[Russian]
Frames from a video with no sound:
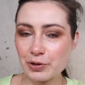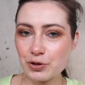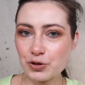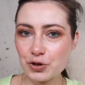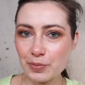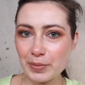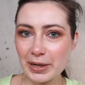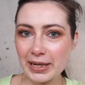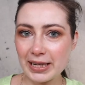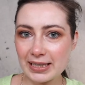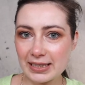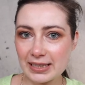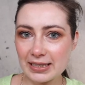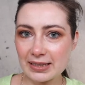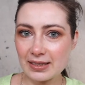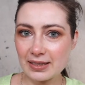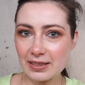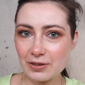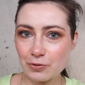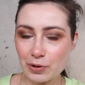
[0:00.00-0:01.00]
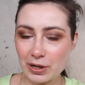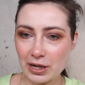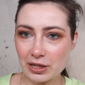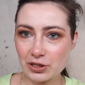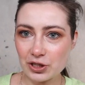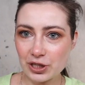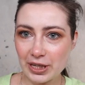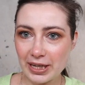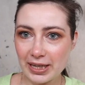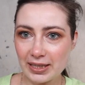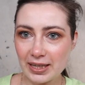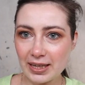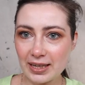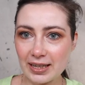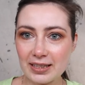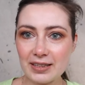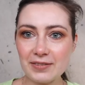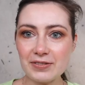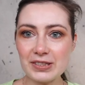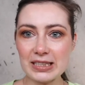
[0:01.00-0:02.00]
Причем эти три украшения
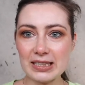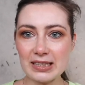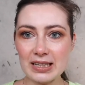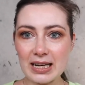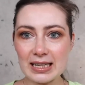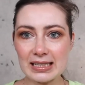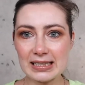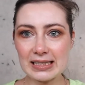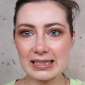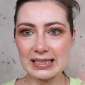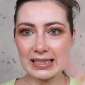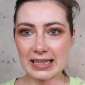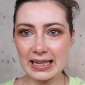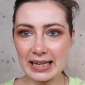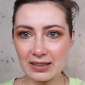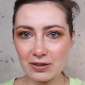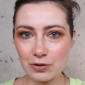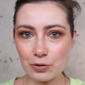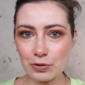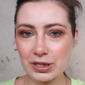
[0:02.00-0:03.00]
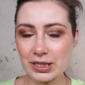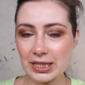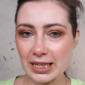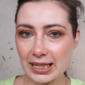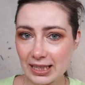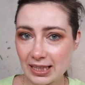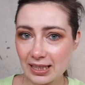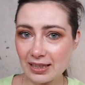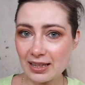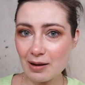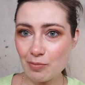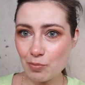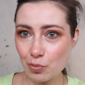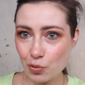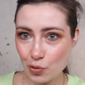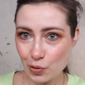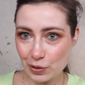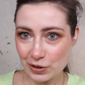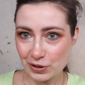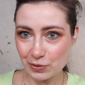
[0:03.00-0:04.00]
это всегда сет, то есть это
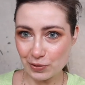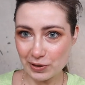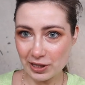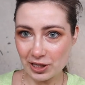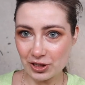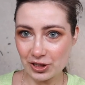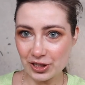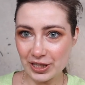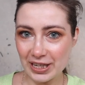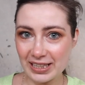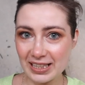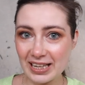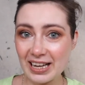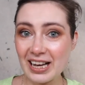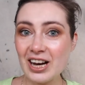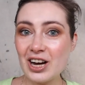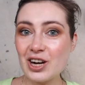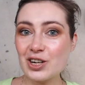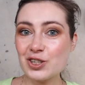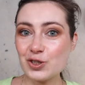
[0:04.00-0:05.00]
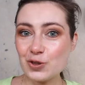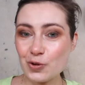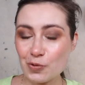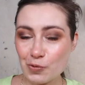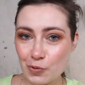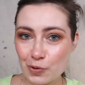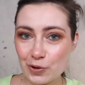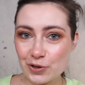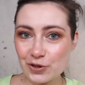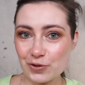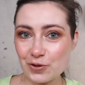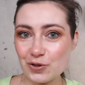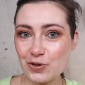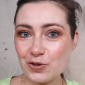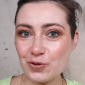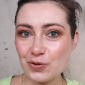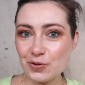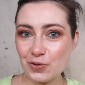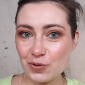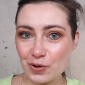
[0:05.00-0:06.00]
набор из украшений, что
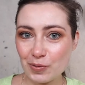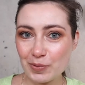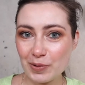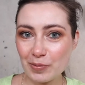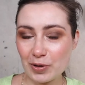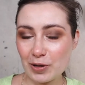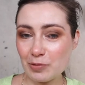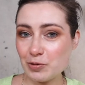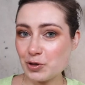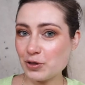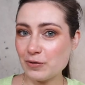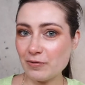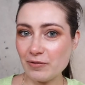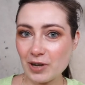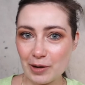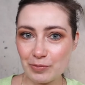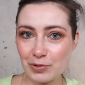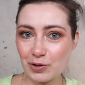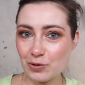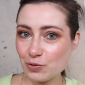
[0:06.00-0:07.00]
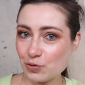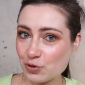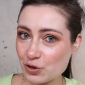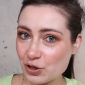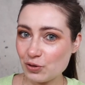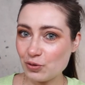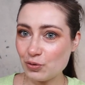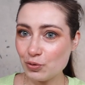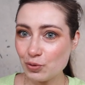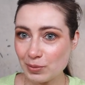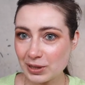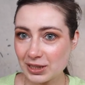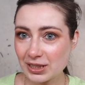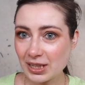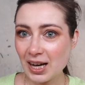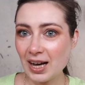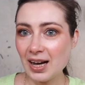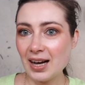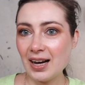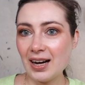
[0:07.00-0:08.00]
очень-очень удобно, потому что вам не нужно думать,
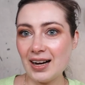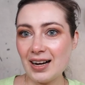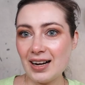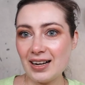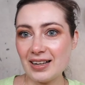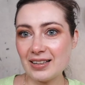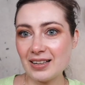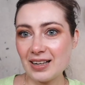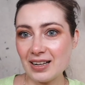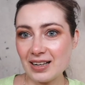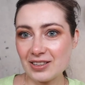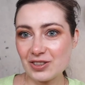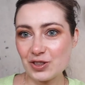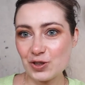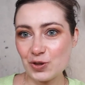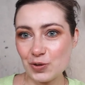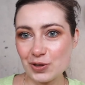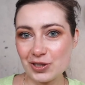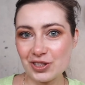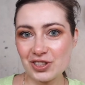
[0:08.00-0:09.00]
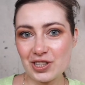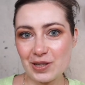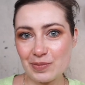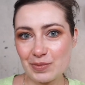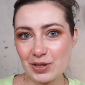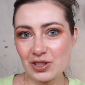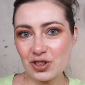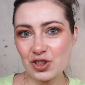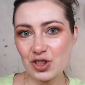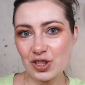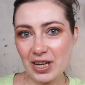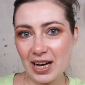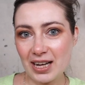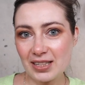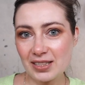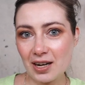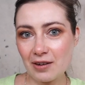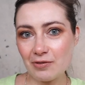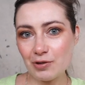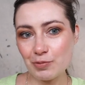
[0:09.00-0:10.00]
а, как, что, с чем
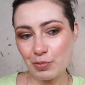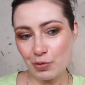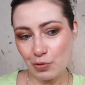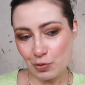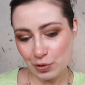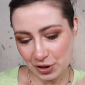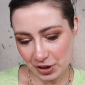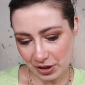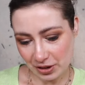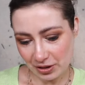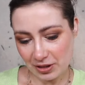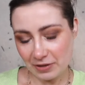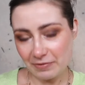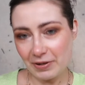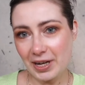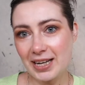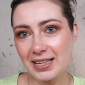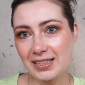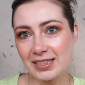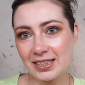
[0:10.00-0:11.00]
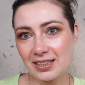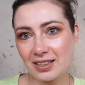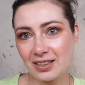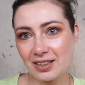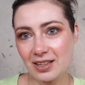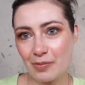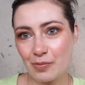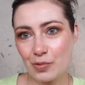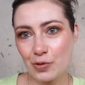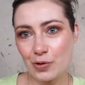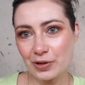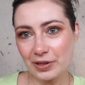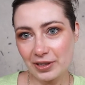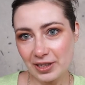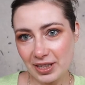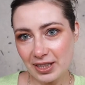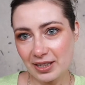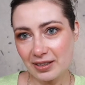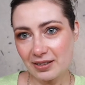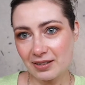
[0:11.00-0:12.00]
сочетать, а вы просто надеваете этот набор,
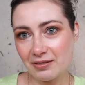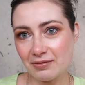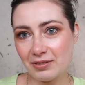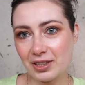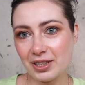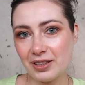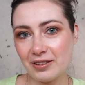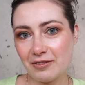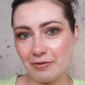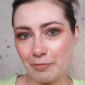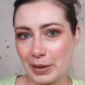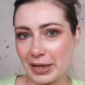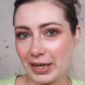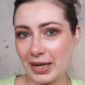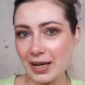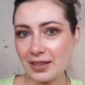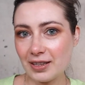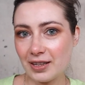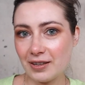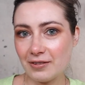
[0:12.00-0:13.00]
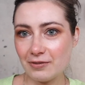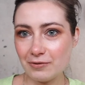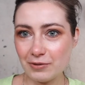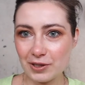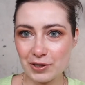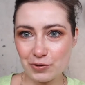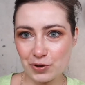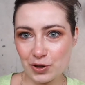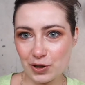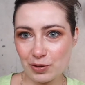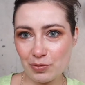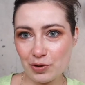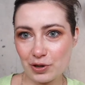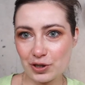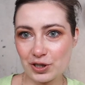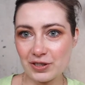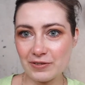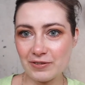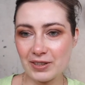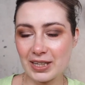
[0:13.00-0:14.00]
и вы в порядке, вы уже
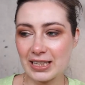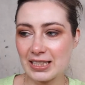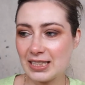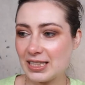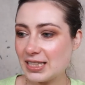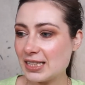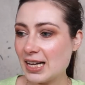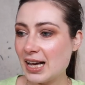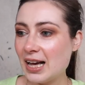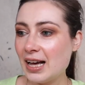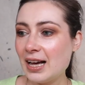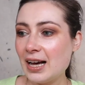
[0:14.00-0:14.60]
можете выходить.